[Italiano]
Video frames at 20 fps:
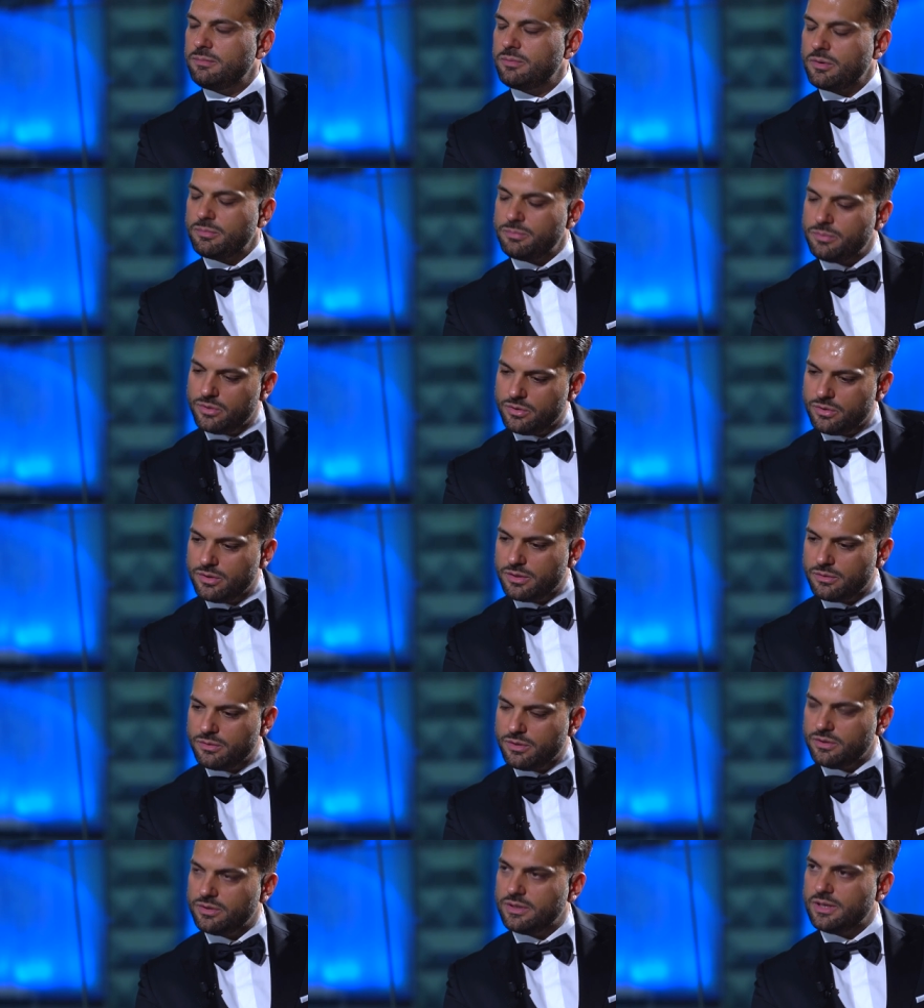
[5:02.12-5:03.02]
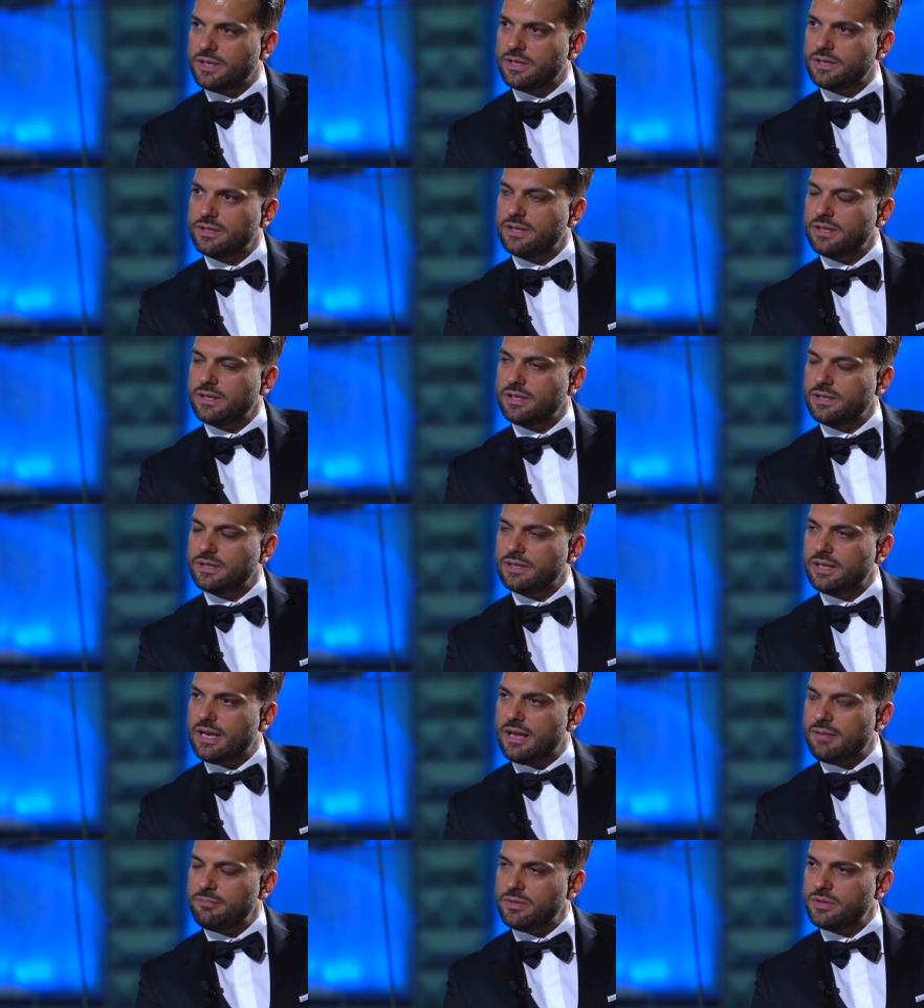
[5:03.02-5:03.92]
proprio quello del, del,
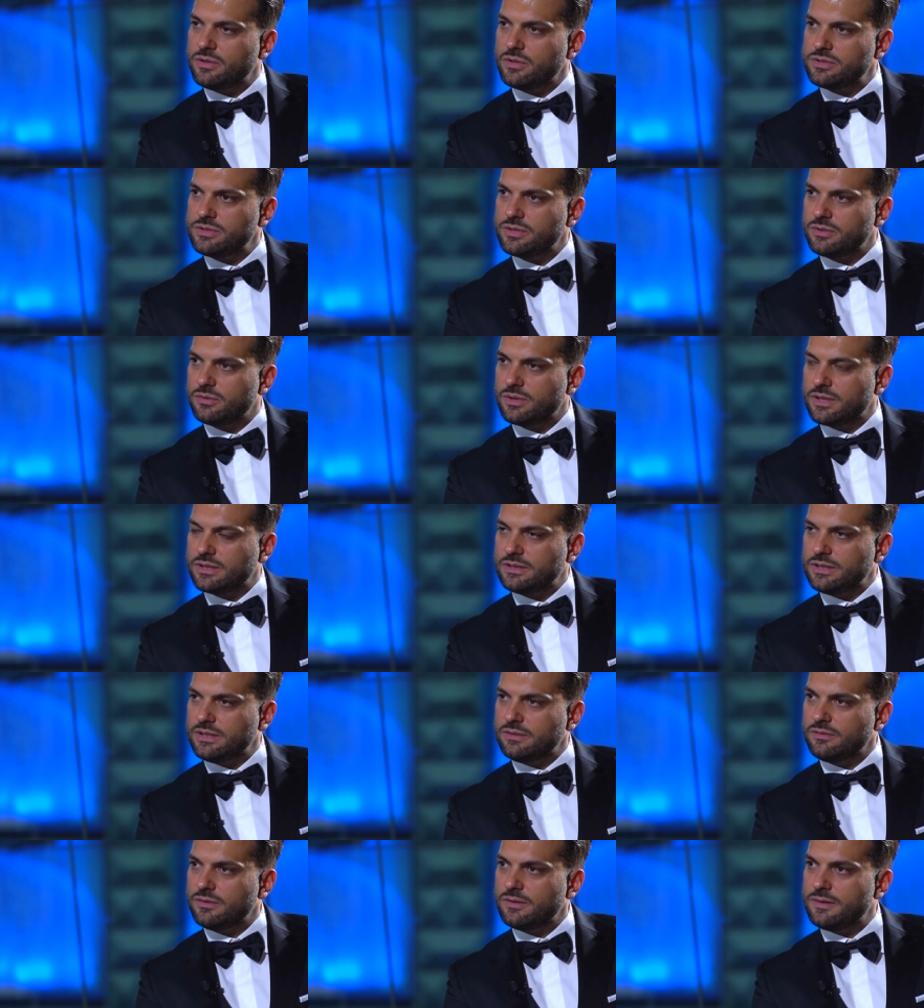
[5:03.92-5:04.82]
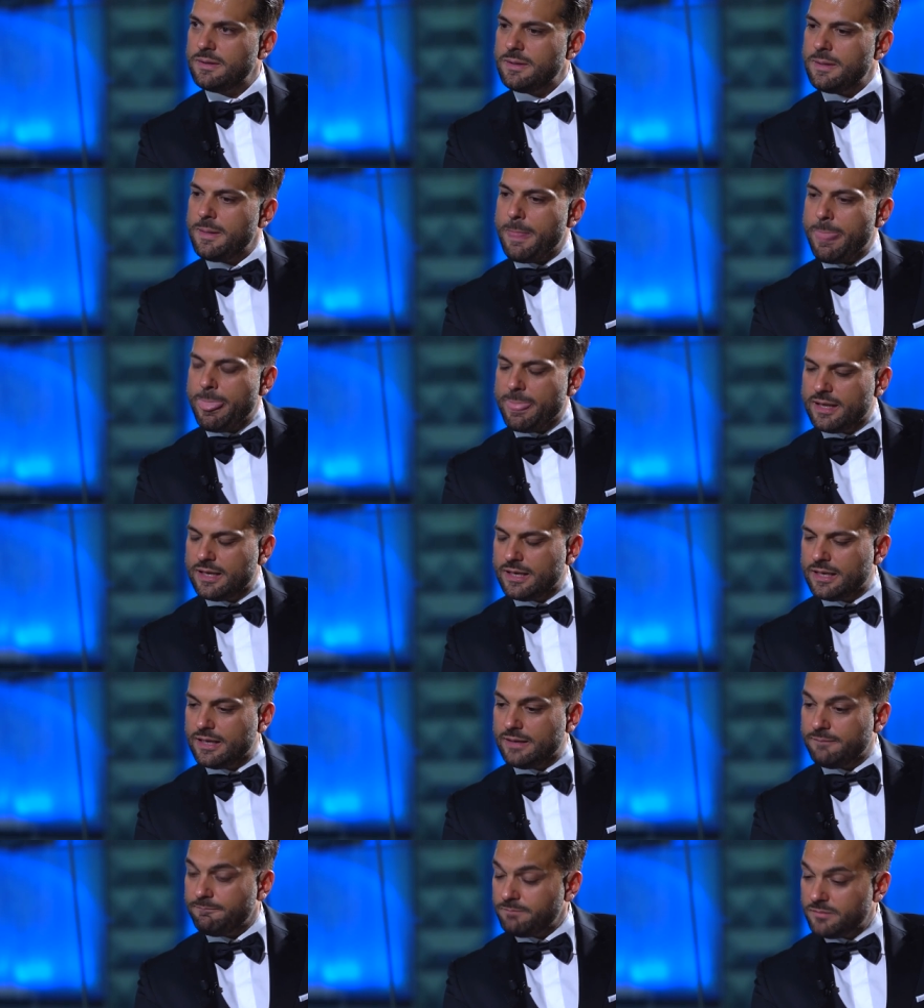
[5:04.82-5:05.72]
dell'ambito assicurativo.
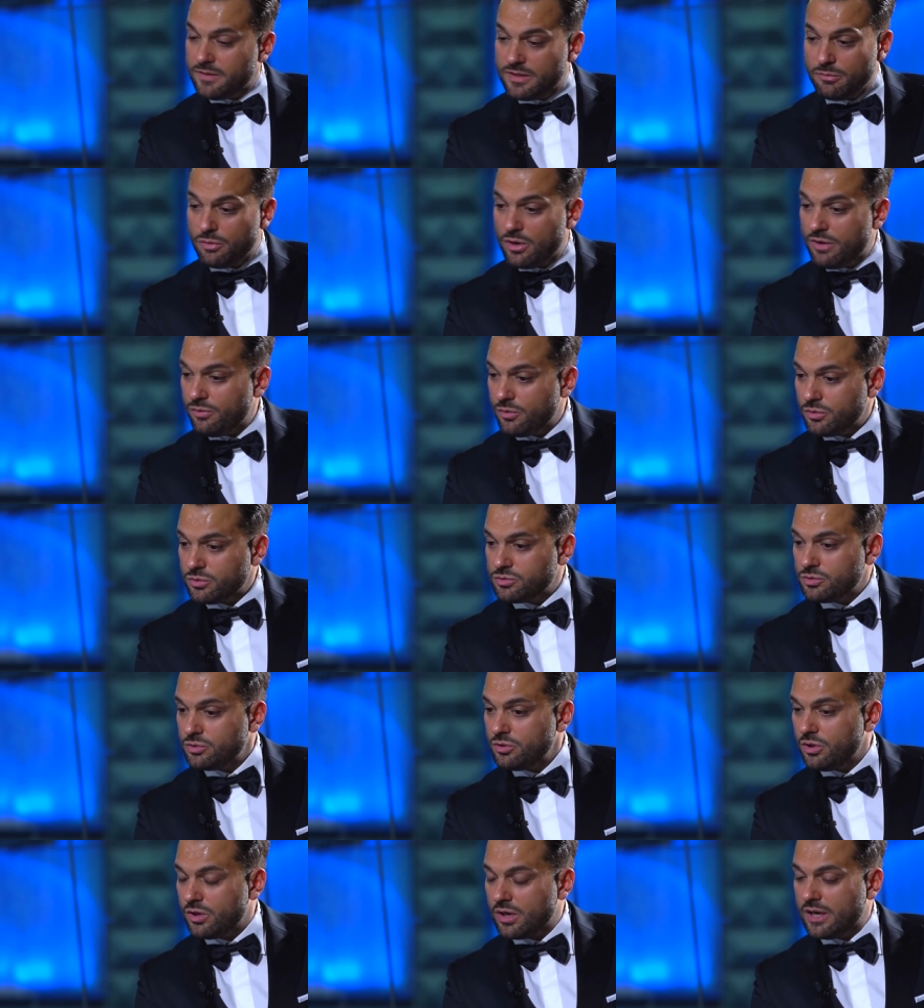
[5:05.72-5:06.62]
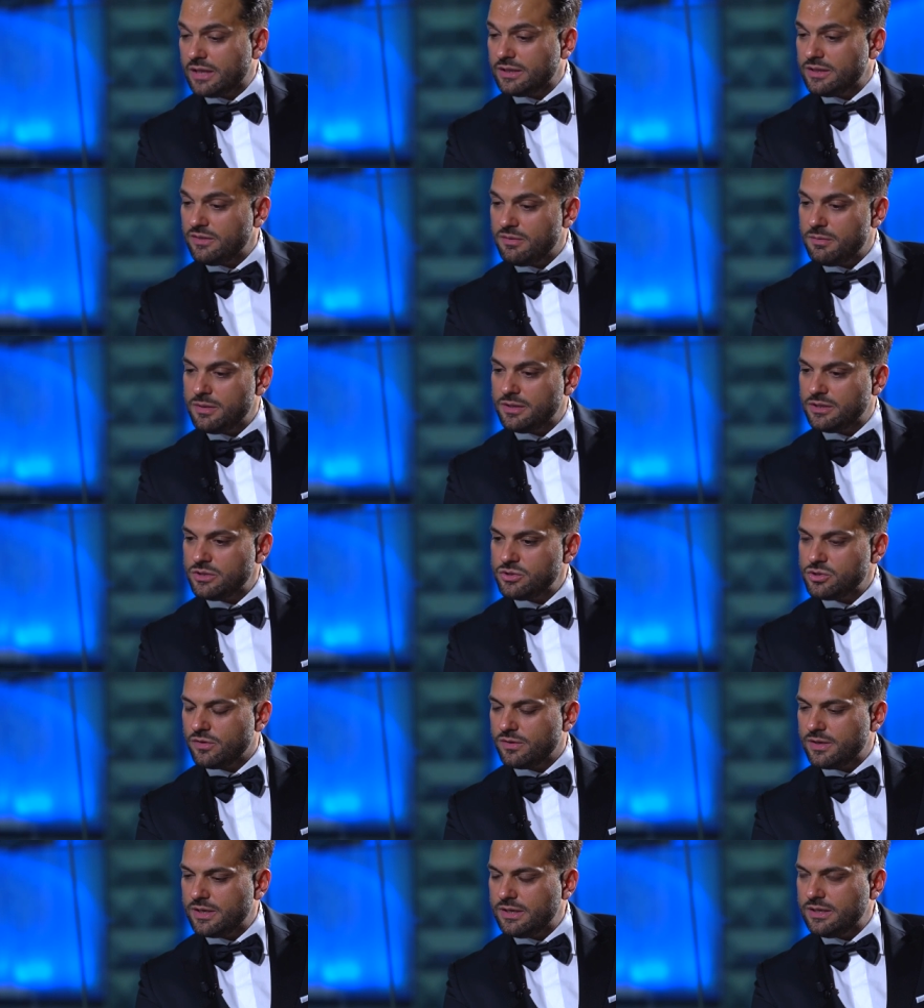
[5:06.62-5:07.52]
Eh, DWF è uno studio relativamente
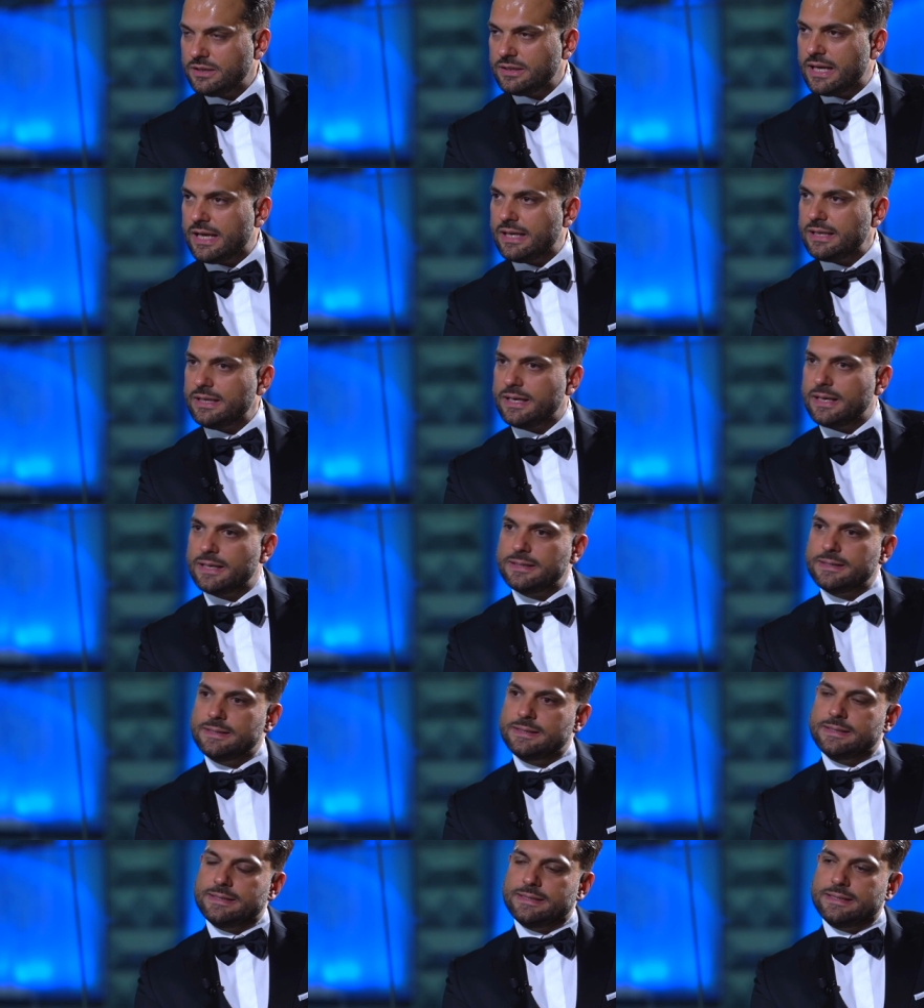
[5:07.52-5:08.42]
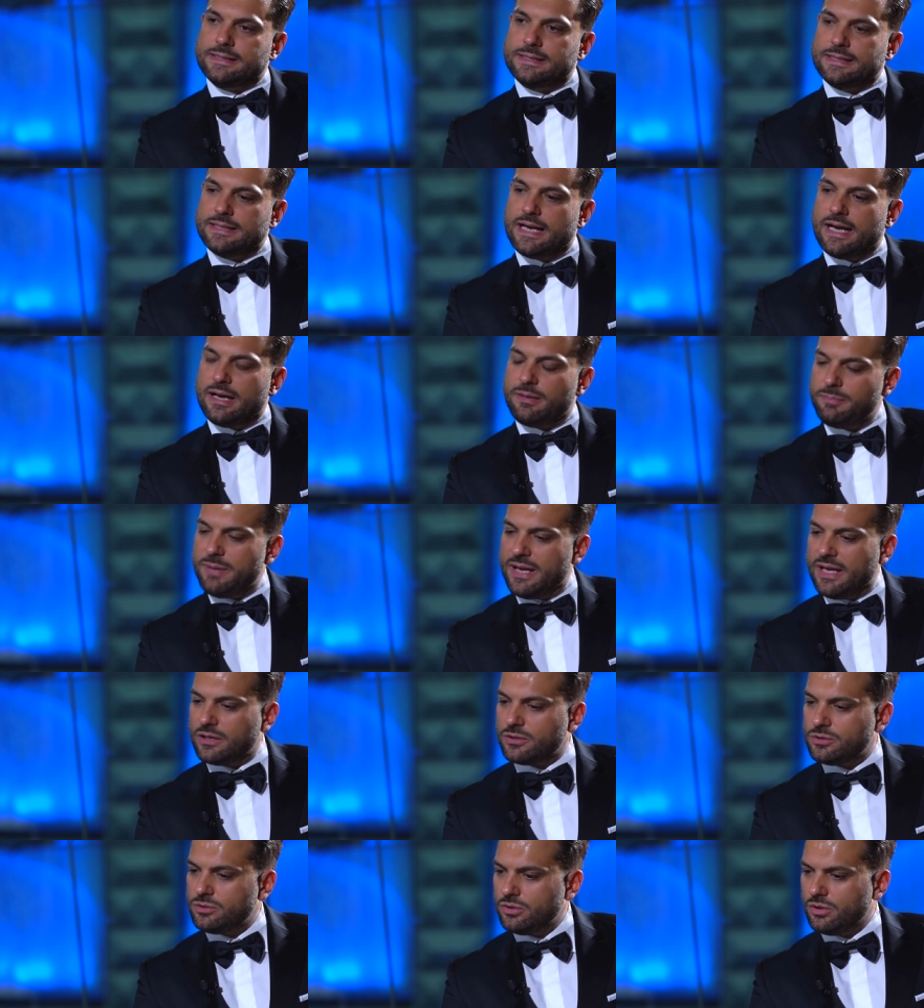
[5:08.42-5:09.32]
giovane in Italia, eh, ha
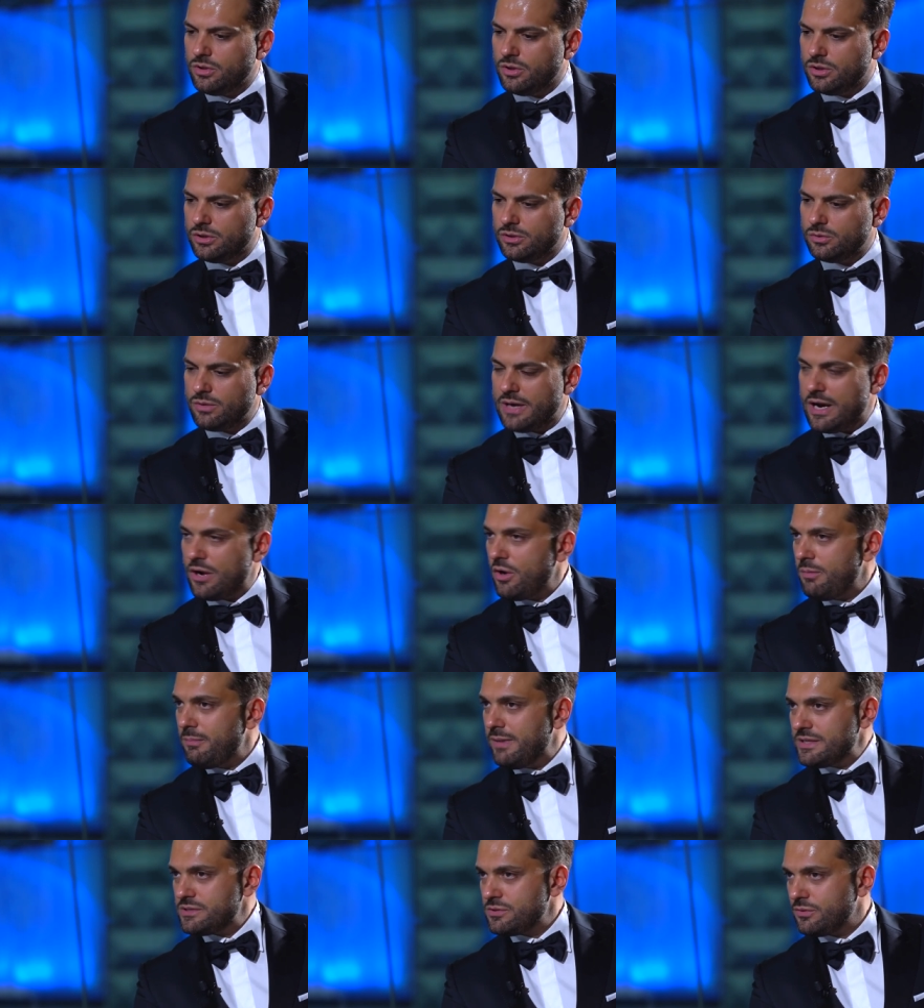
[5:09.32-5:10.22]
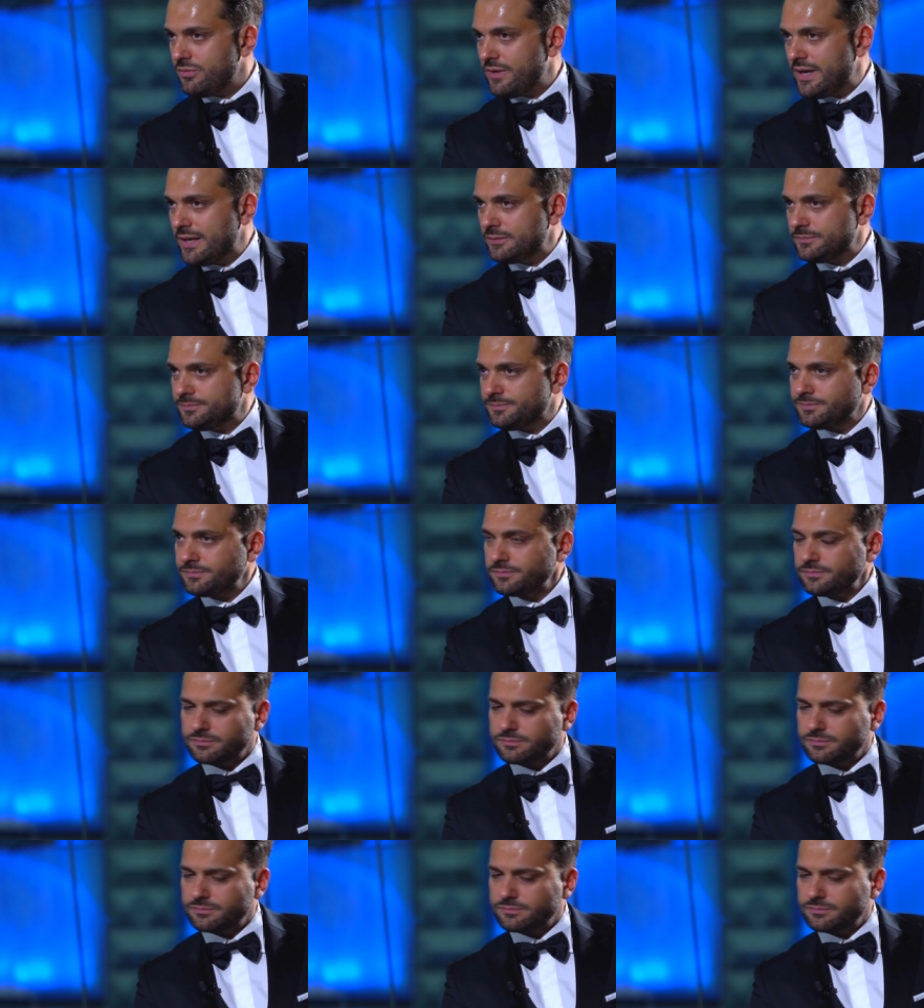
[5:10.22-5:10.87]
aperto un anno e mezzo fa,